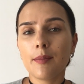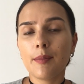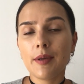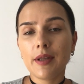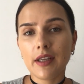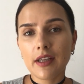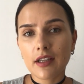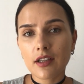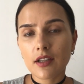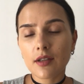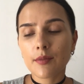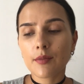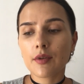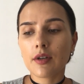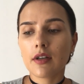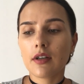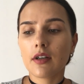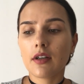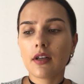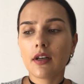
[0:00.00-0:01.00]
При этом
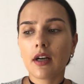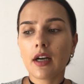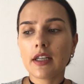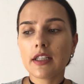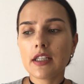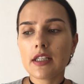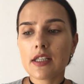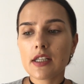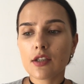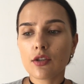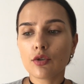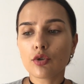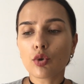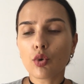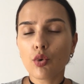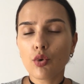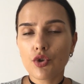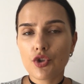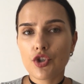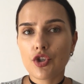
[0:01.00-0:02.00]
они делают
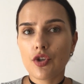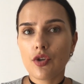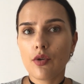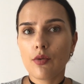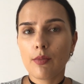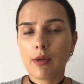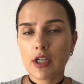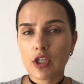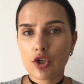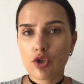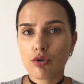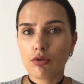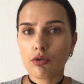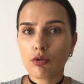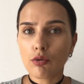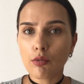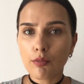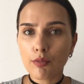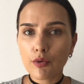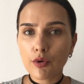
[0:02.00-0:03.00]
очень большой
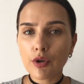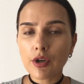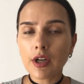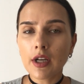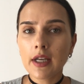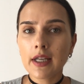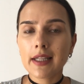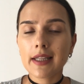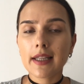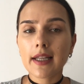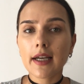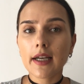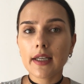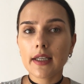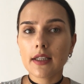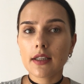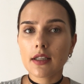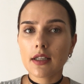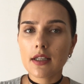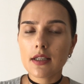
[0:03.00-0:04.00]
упор на
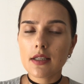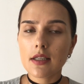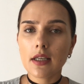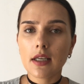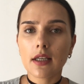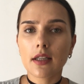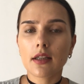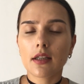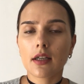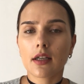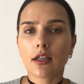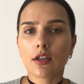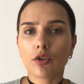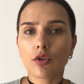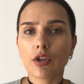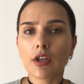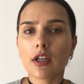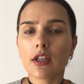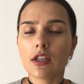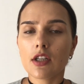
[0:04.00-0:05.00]
ингредиенты,
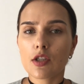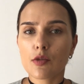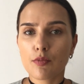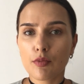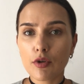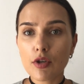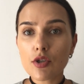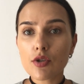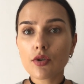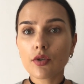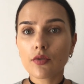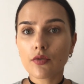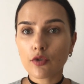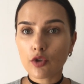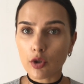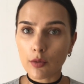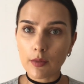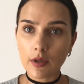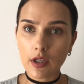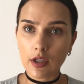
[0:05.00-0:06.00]
которые они используют в
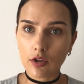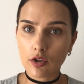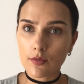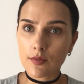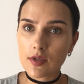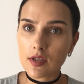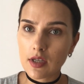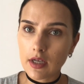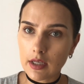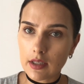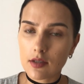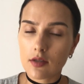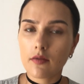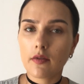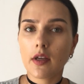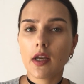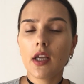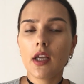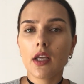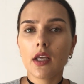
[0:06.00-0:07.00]
том или ином
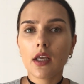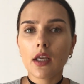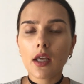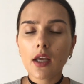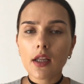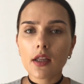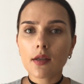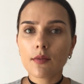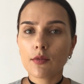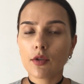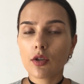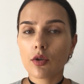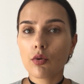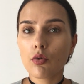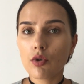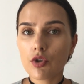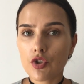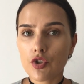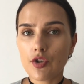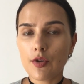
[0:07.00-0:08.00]
средстве. И это мне
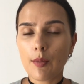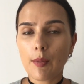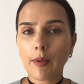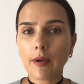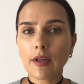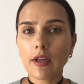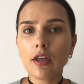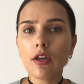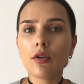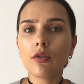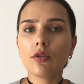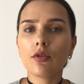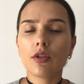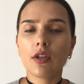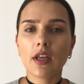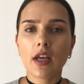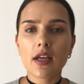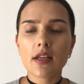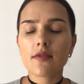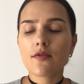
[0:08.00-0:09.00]
очень импонирует.
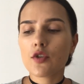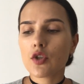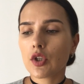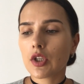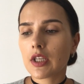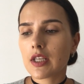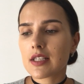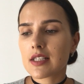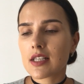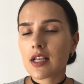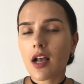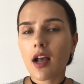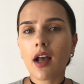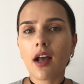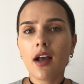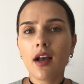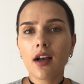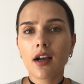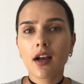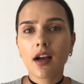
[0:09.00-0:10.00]
Я все-таки
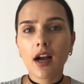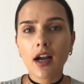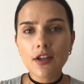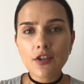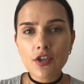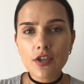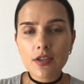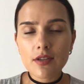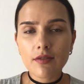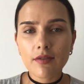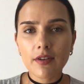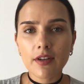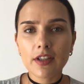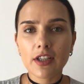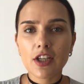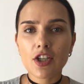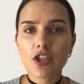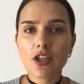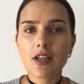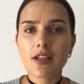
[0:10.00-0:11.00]
за качество качество,
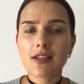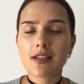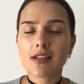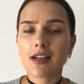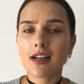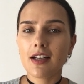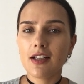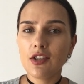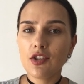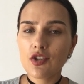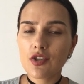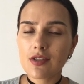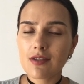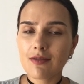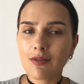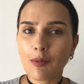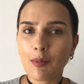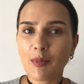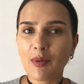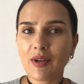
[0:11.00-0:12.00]
нежели за
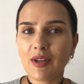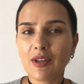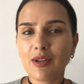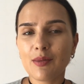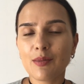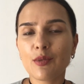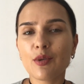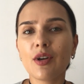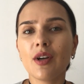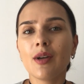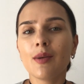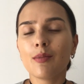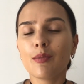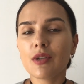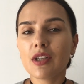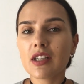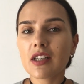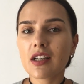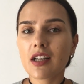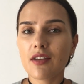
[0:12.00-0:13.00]
количество, поэтому
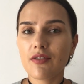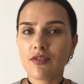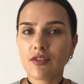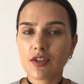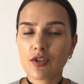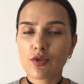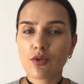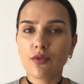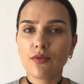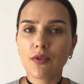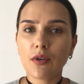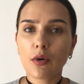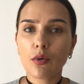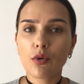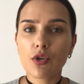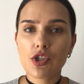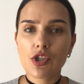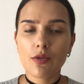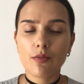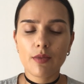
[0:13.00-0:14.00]
мне такая философия
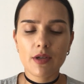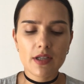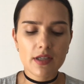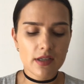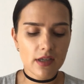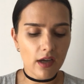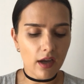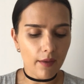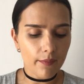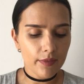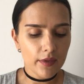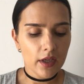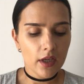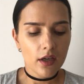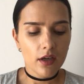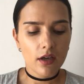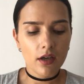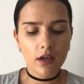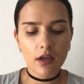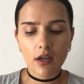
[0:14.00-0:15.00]
очень близка.
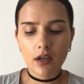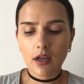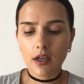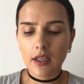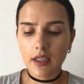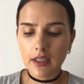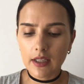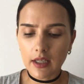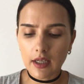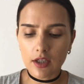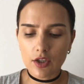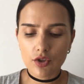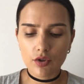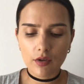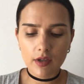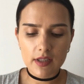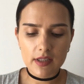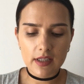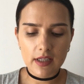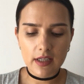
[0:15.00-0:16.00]
А, итак, что
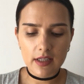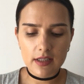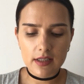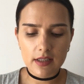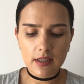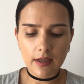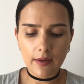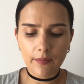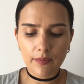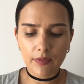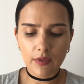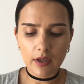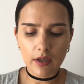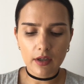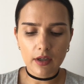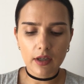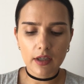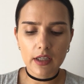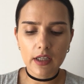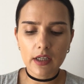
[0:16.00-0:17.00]
касается
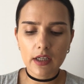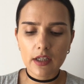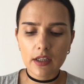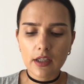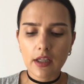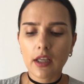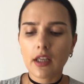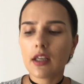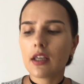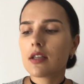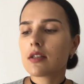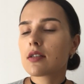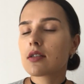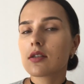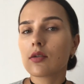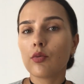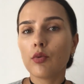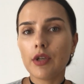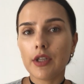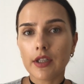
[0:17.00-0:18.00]
а, их линейки
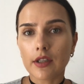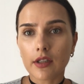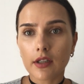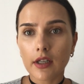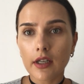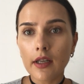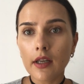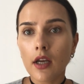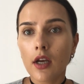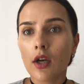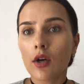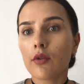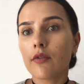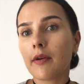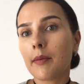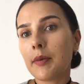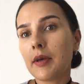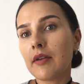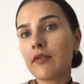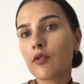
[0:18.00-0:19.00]
с улиткой,
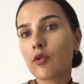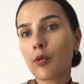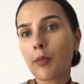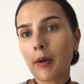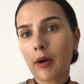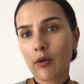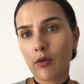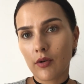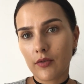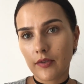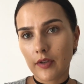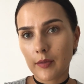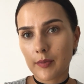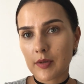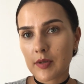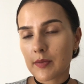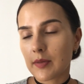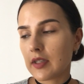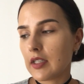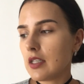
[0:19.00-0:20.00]
во-первых, упаковки.
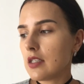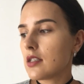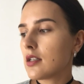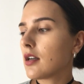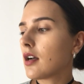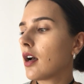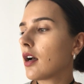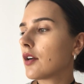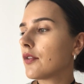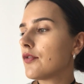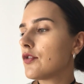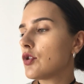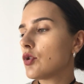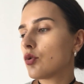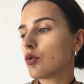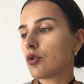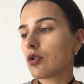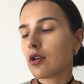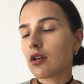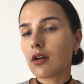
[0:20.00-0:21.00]
Посмотрите, как
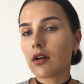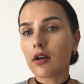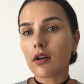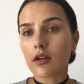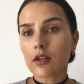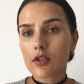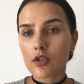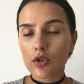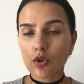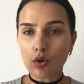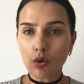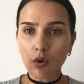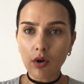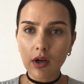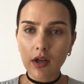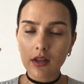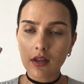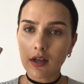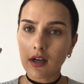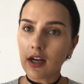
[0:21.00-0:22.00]
все а,
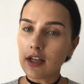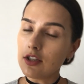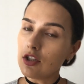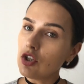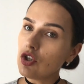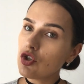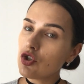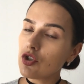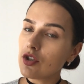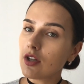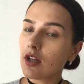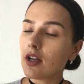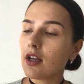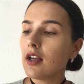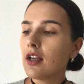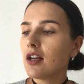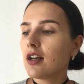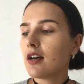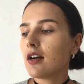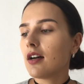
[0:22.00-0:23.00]
строго, лаконично,
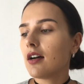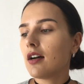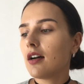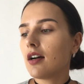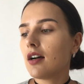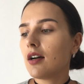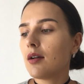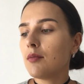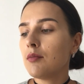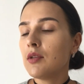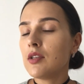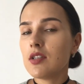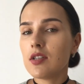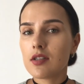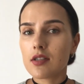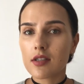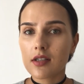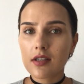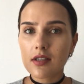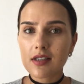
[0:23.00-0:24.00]

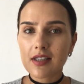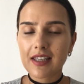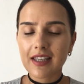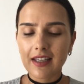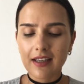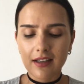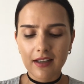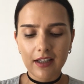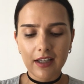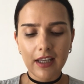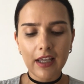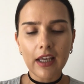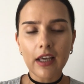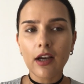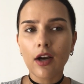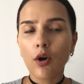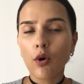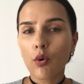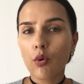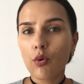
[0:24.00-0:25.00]
медицински
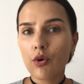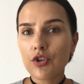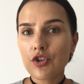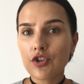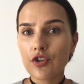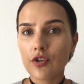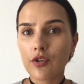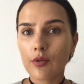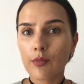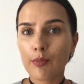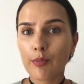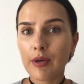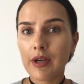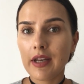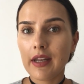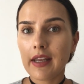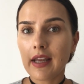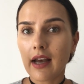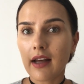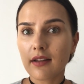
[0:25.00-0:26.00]
и очень
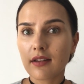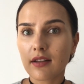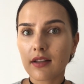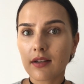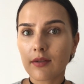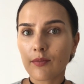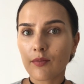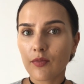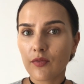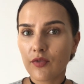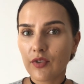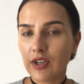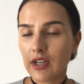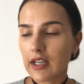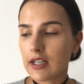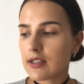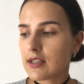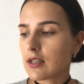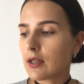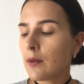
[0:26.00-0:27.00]
приятно
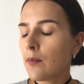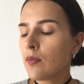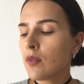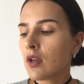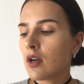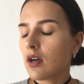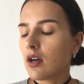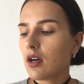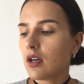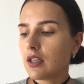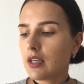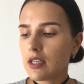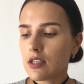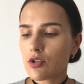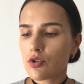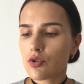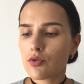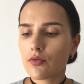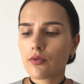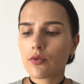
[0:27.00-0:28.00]
выглядит. Я
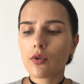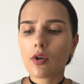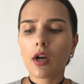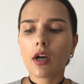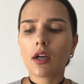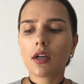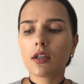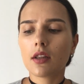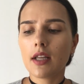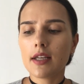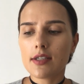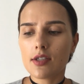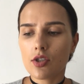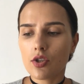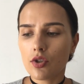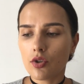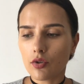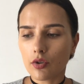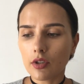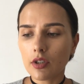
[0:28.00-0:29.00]
держу в руках
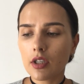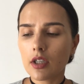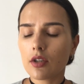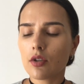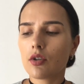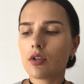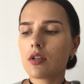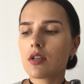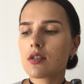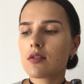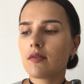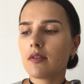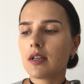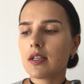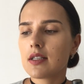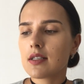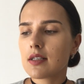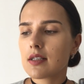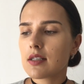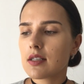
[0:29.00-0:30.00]
лосьон, который
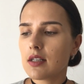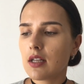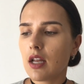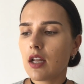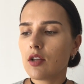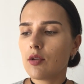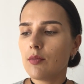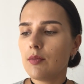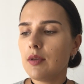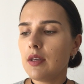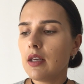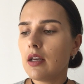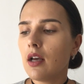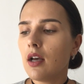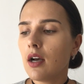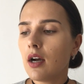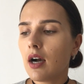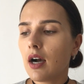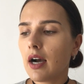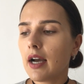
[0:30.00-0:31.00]
называется Snail Bee
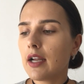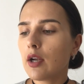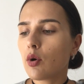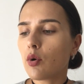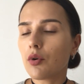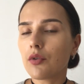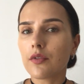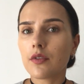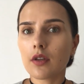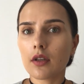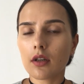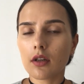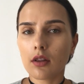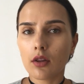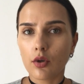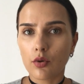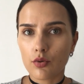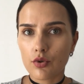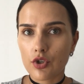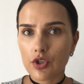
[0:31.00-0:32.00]
High Content
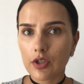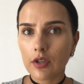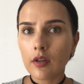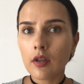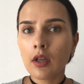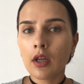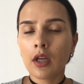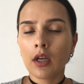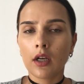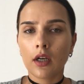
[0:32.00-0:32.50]
Lotion.